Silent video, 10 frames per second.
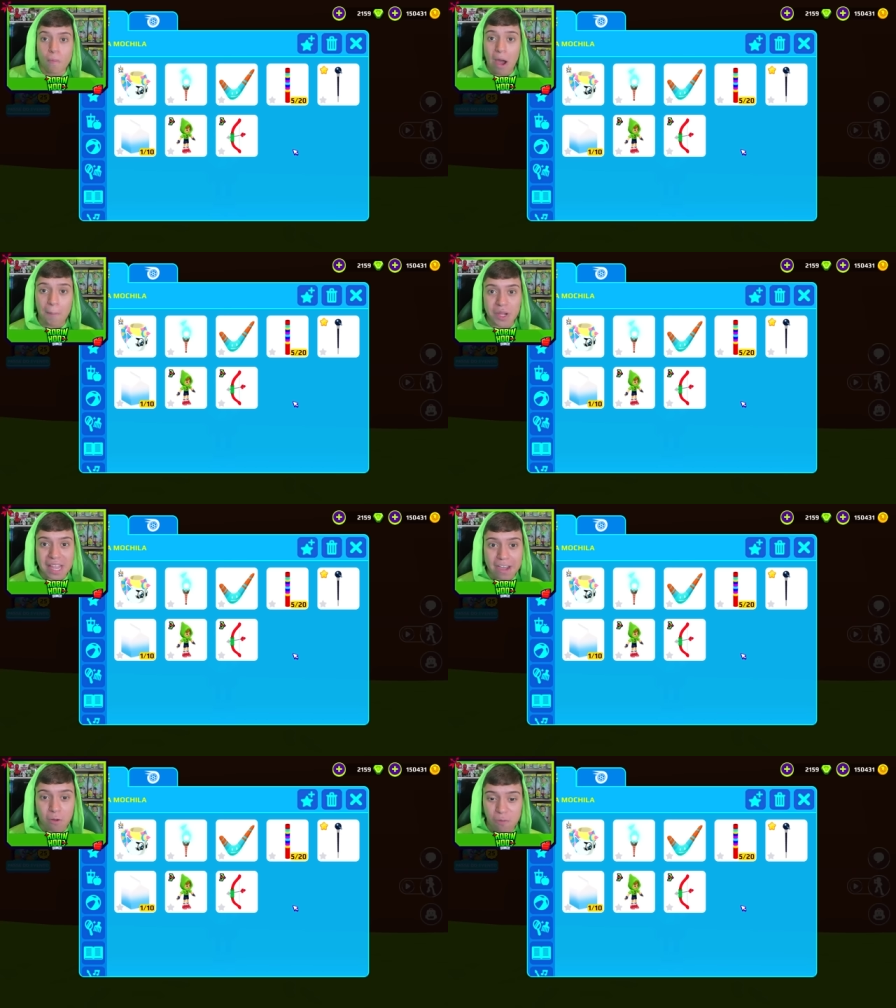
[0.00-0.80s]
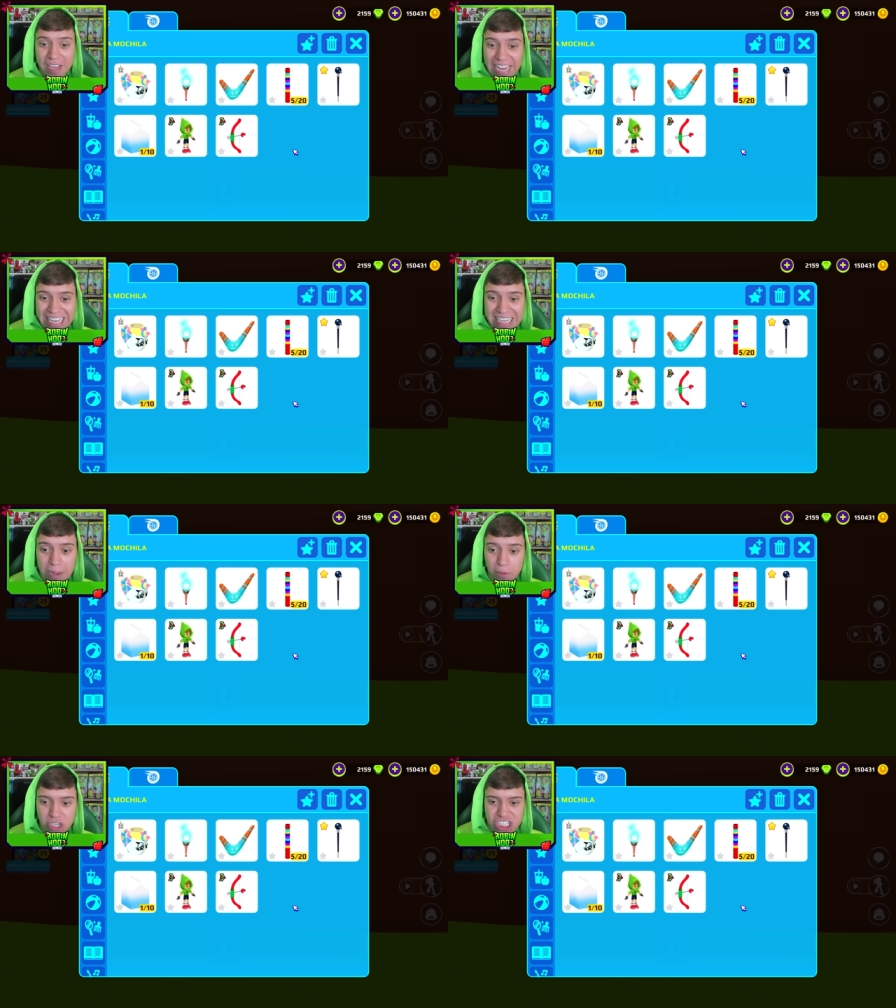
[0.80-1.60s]
meu boneco fica aqui na
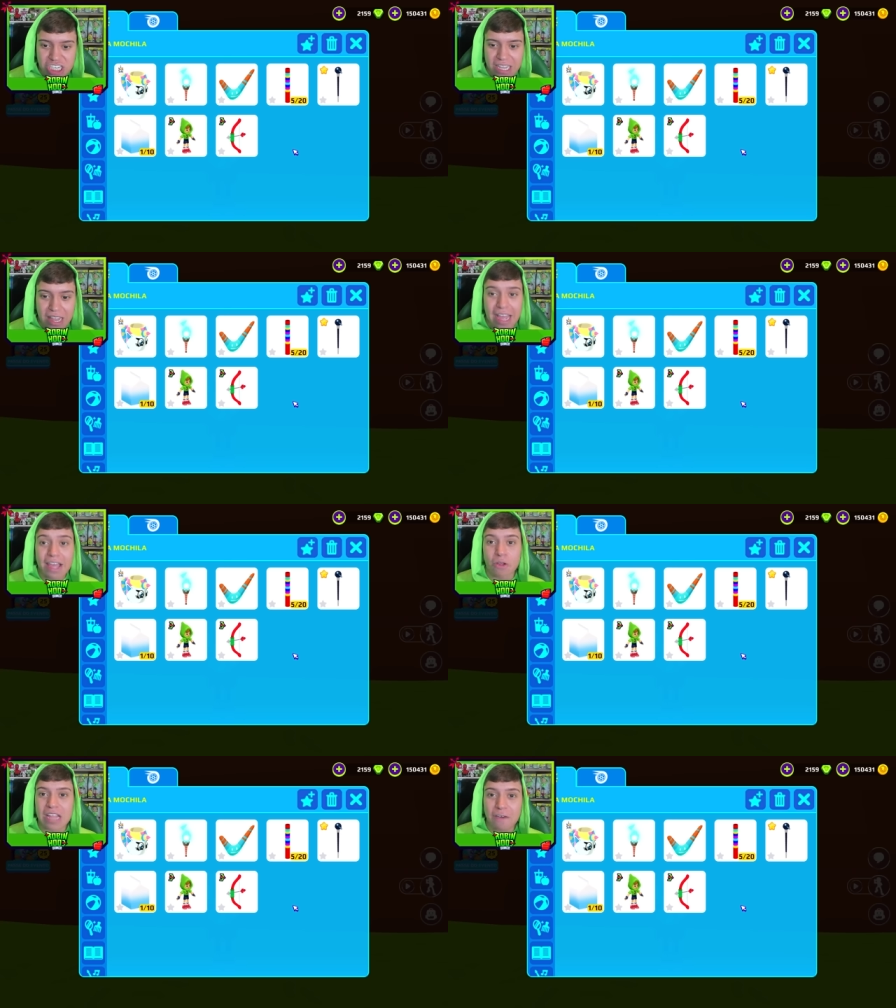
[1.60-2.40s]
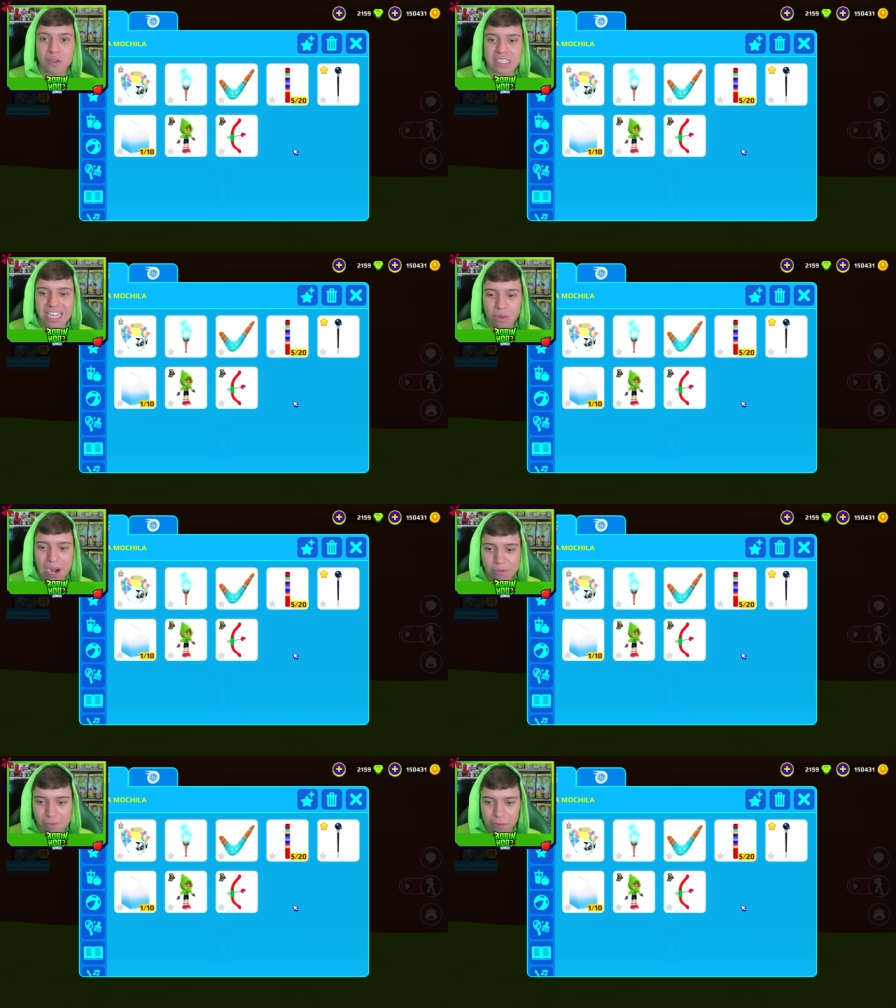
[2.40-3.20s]
mochila. Eu tava usando
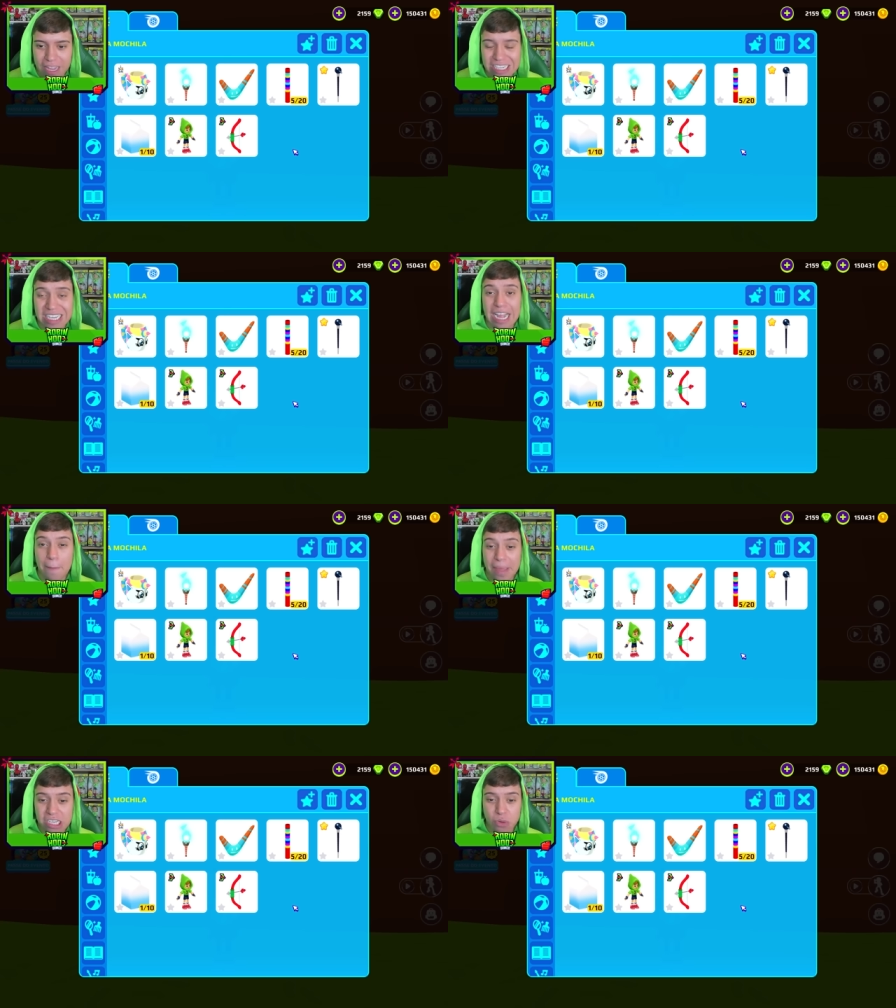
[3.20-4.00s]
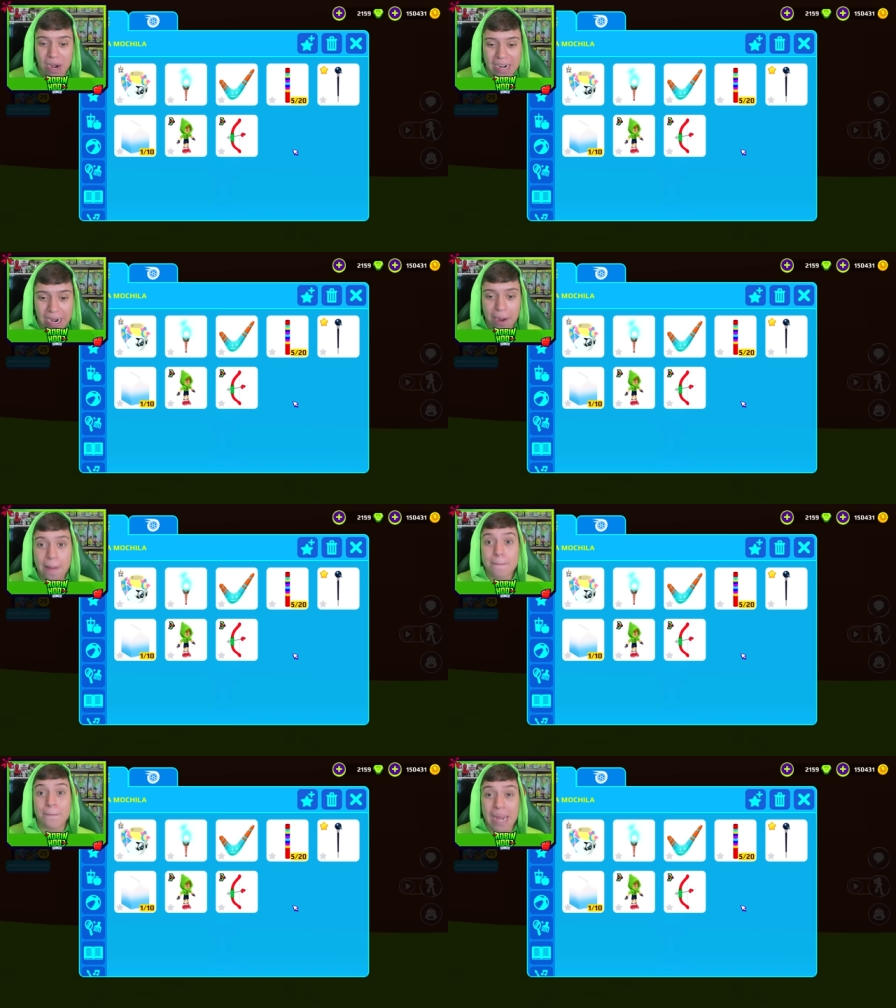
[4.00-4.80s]
arco e flecha, acabei de
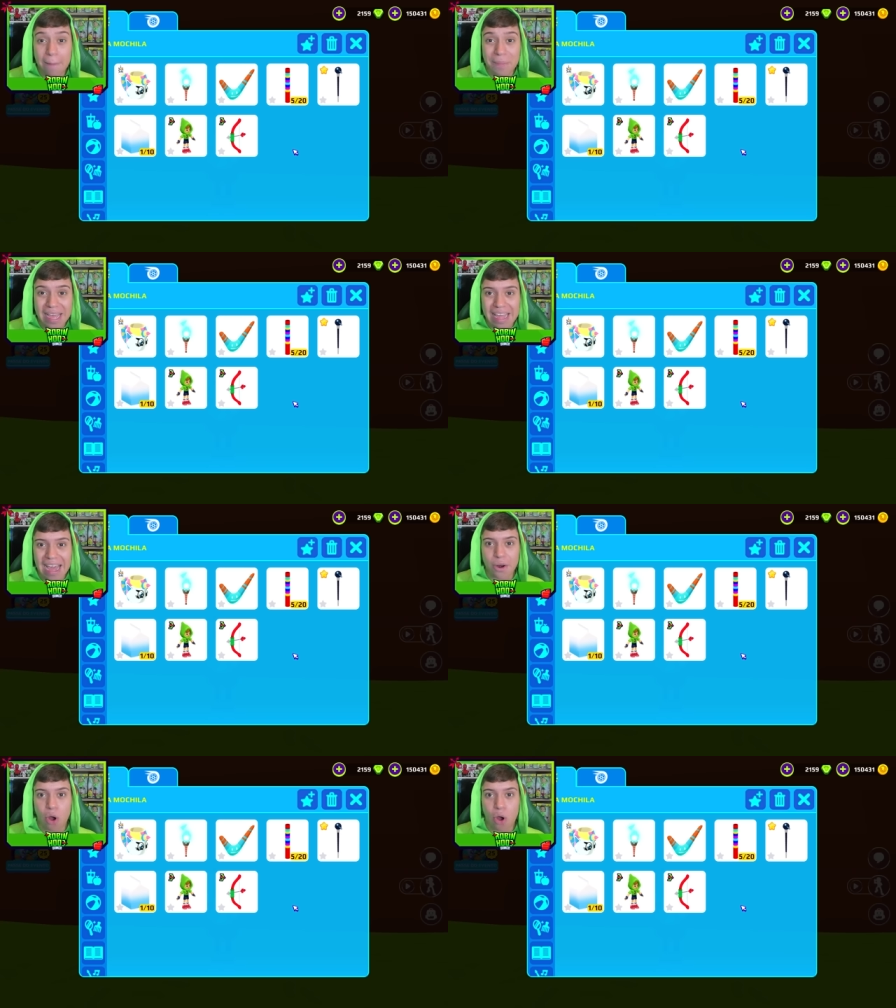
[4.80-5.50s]
guardar pra pegar o